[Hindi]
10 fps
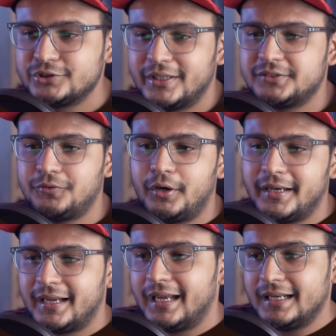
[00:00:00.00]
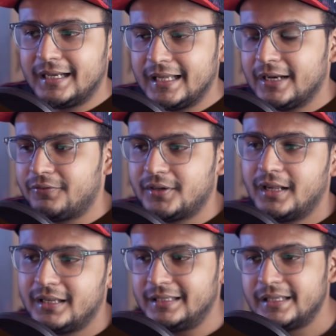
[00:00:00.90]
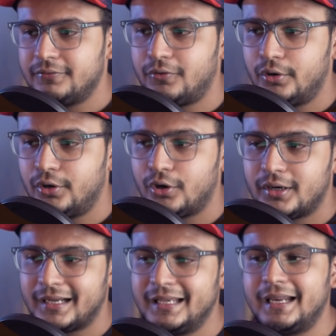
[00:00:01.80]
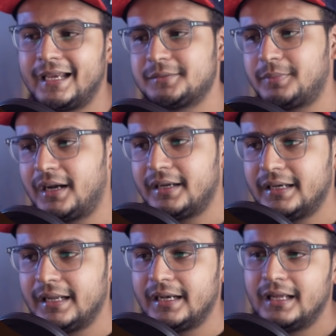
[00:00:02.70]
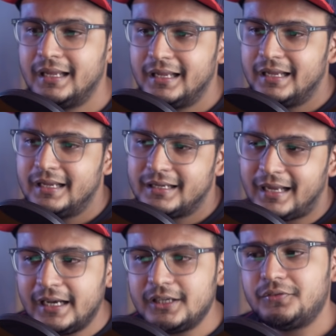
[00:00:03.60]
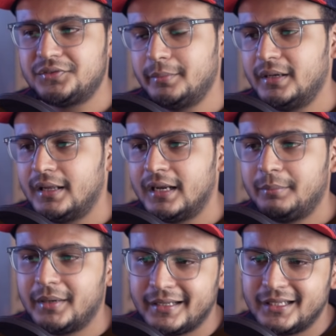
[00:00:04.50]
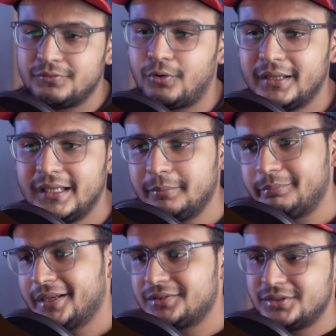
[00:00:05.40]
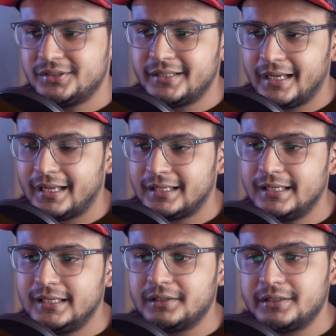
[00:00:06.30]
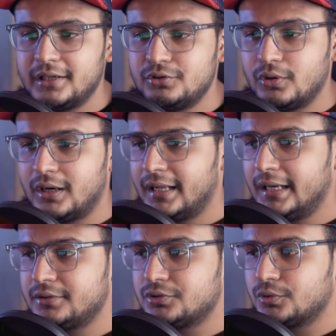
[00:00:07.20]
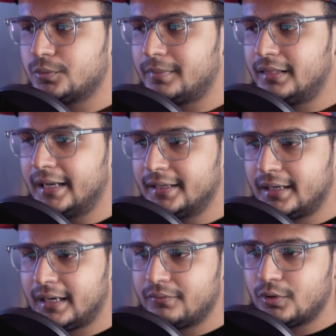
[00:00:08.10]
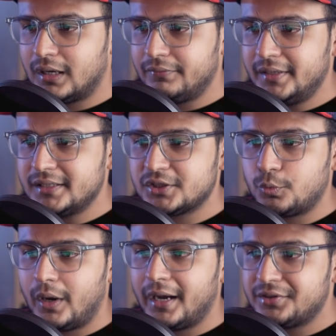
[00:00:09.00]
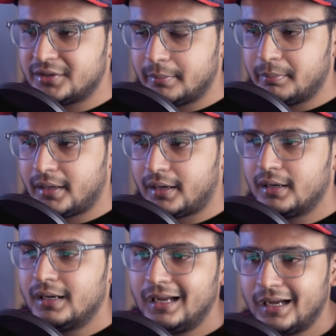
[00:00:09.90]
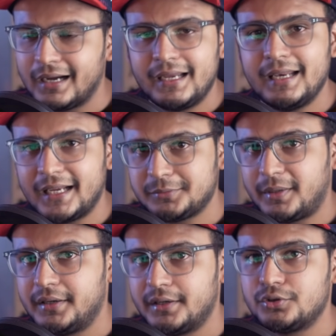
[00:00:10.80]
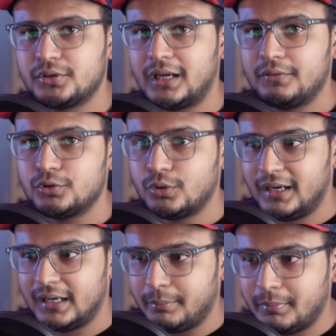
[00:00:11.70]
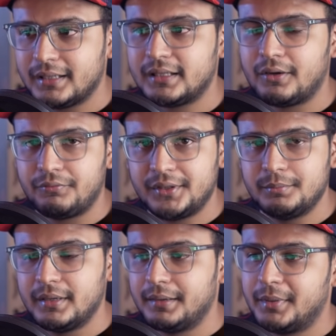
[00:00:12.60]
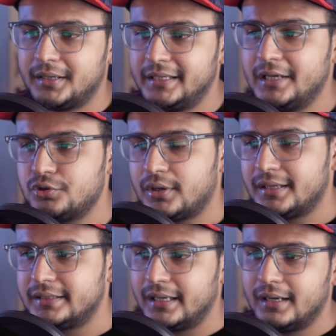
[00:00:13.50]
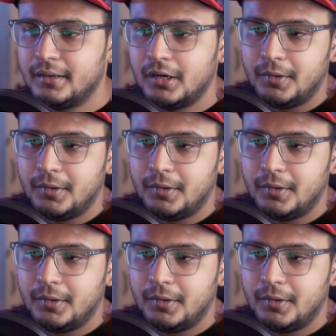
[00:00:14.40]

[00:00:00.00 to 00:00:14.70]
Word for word: जो नेक्स्ट फॉन्ट है अगेन ग्रिफ्टर ये फॉन्ट और अकीरा एक्सपांडेड काइंड ऑफ सिमिलर है बट इस फॉन्ट की बेस्ट चीज़ ये है कि ये जो हर एक जो लेटर है वो काफ़ी स्क्वायर शेप में है अकीरा एक्सपांडेड जो था वो थोड़ा लंबा था विद में बट ये जो है ये